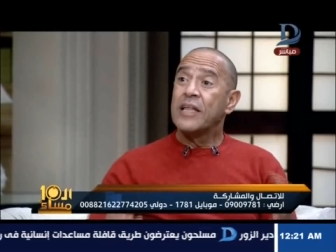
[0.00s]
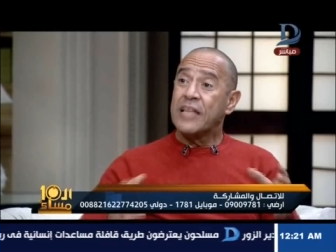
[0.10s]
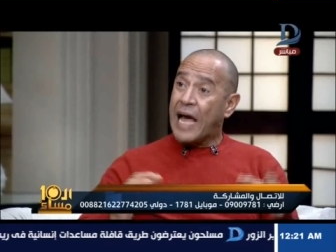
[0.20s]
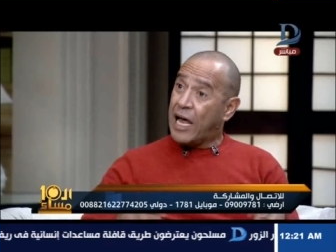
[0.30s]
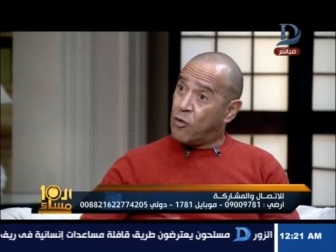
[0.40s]

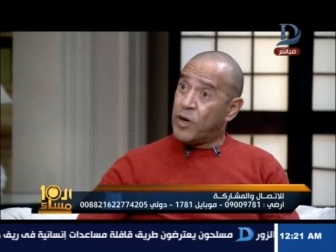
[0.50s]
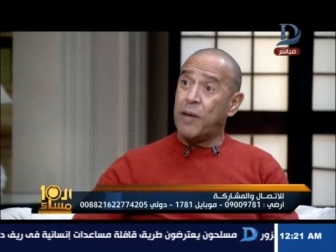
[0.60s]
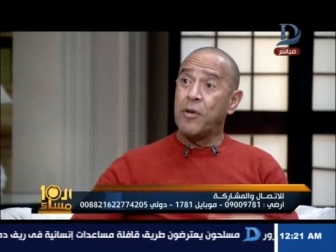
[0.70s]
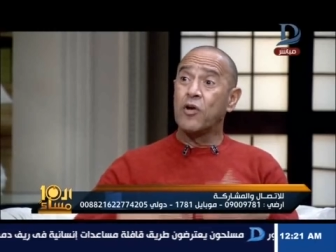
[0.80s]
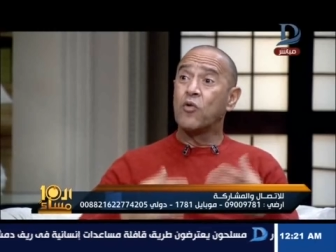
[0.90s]
تعالوا
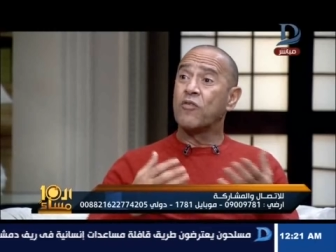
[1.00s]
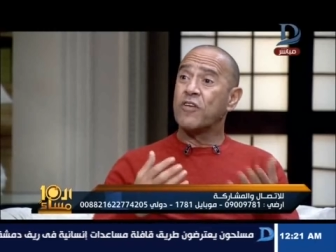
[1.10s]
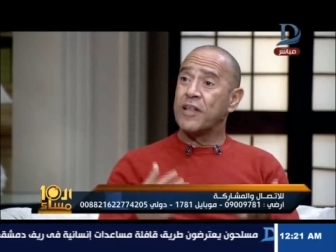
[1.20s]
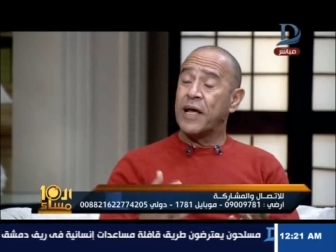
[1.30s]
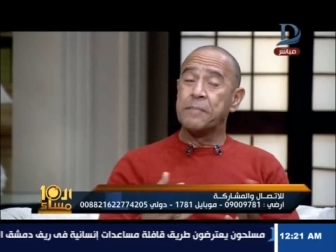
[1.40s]
نعمل
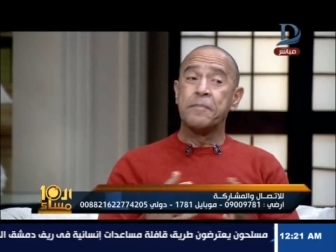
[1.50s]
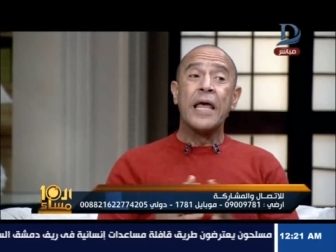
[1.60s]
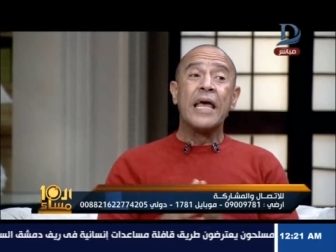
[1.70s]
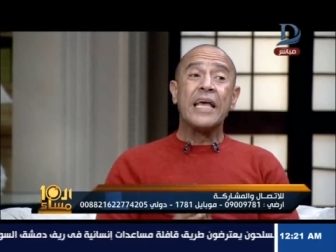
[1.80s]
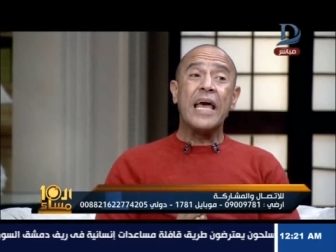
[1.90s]
الجزء ده
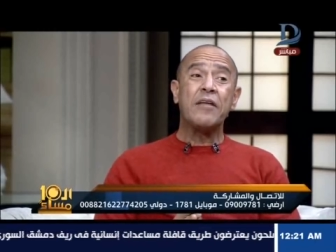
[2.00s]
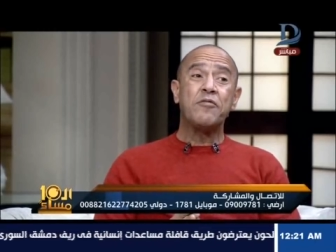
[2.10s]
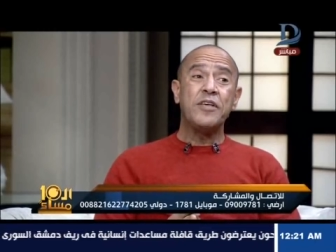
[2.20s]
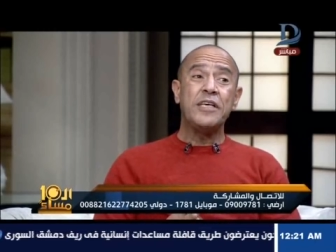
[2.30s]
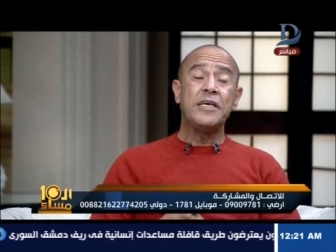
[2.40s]
كان
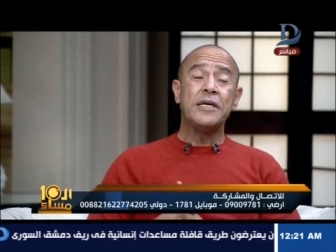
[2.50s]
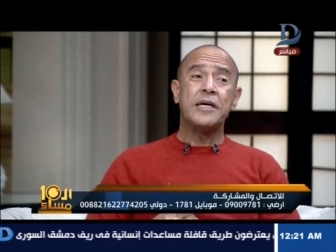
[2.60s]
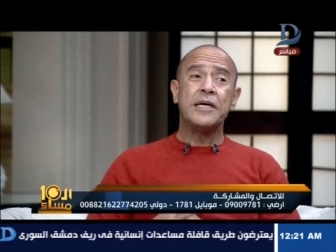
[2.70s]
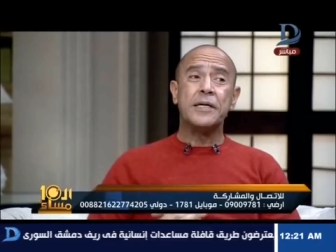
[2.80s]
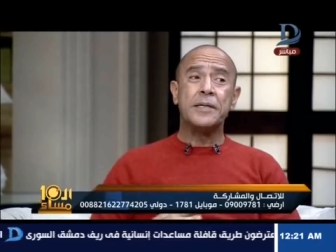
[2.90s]
في
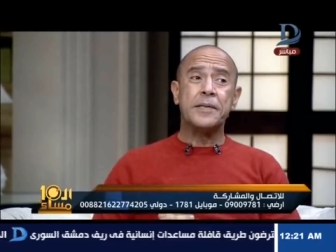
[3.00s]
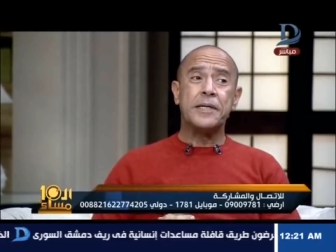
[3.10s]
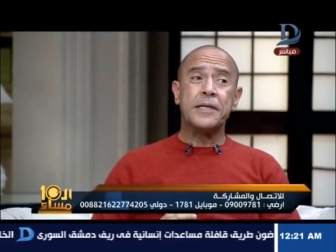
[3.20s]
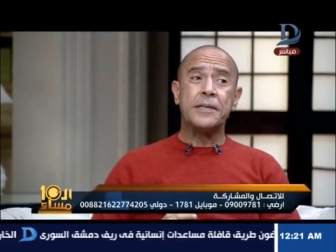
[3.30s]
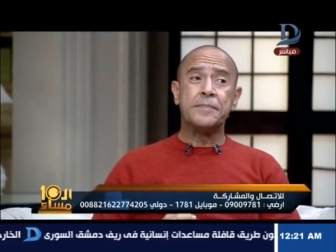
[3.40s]
آه،
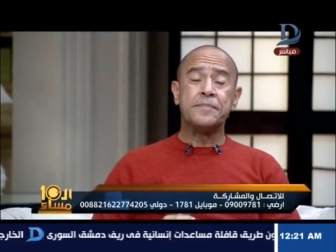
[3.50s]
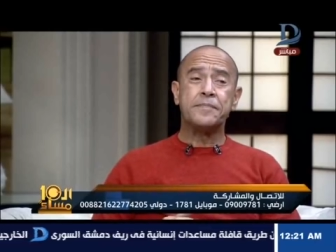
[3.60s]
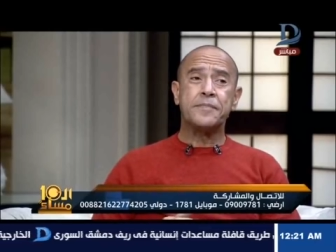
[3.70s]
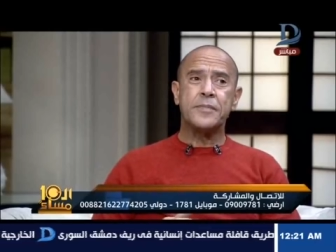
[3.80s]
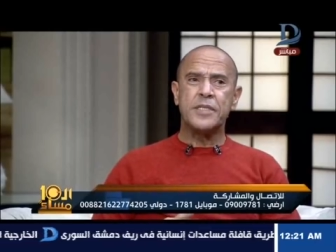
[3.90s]
آه،
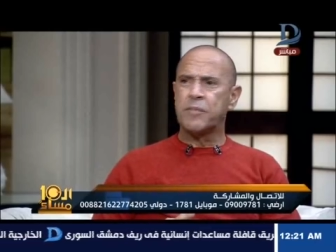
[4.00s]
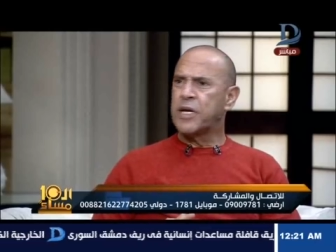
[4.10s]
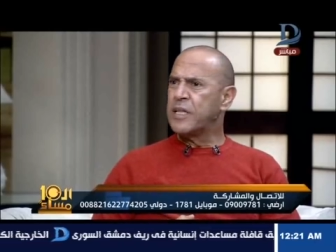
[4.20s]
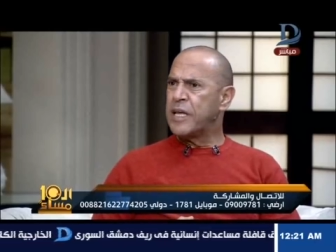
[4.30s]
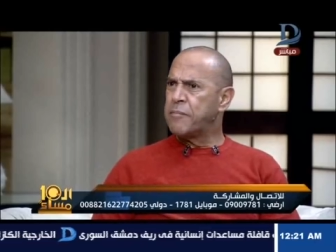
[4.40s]

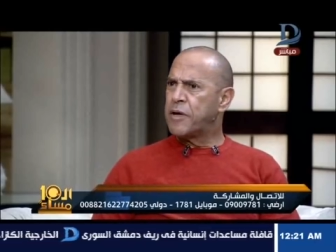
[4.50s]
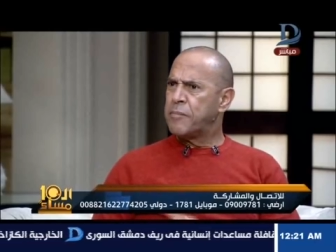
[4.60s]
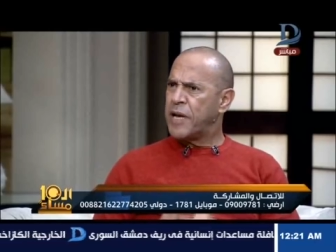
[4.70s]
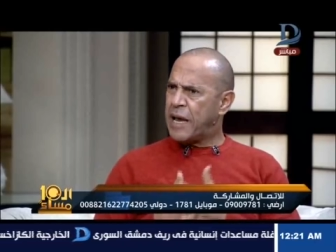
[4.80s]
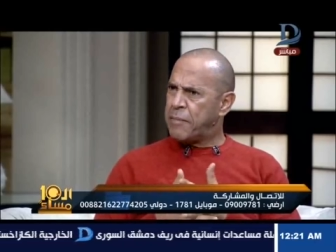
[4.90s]
يمكن ده يمكن
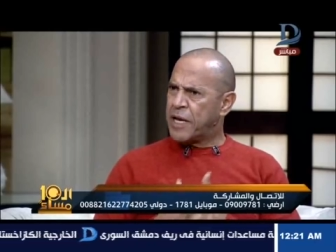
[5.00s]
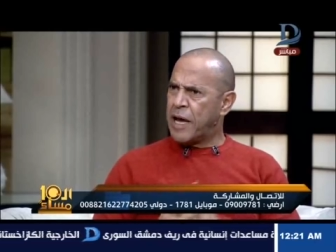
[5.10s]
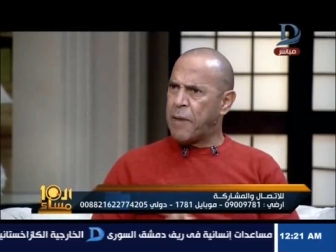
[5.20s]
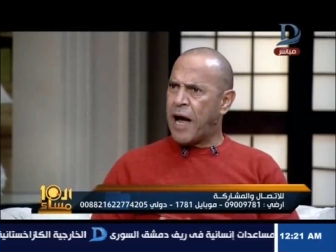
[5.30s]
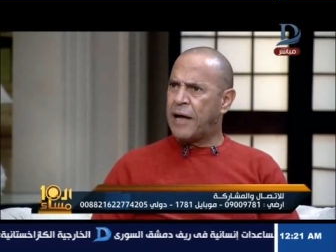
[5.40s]
من ايام
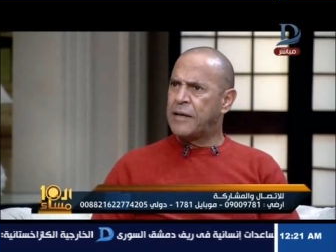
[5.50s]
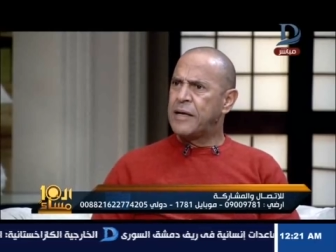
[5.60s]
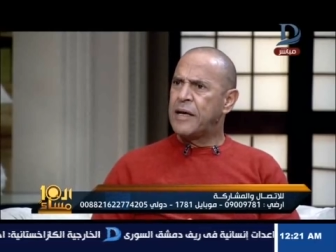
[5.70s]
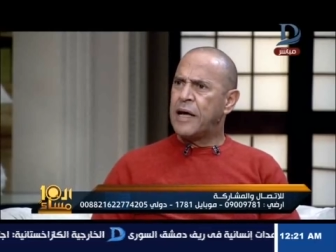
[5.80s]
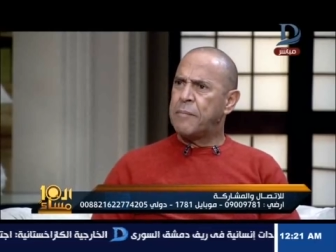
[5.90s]
الجامعه
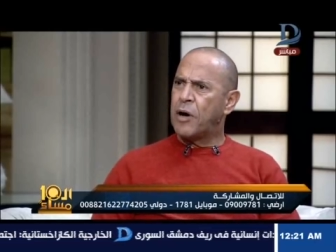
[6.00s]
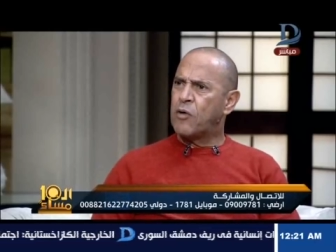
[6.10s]
اما آه.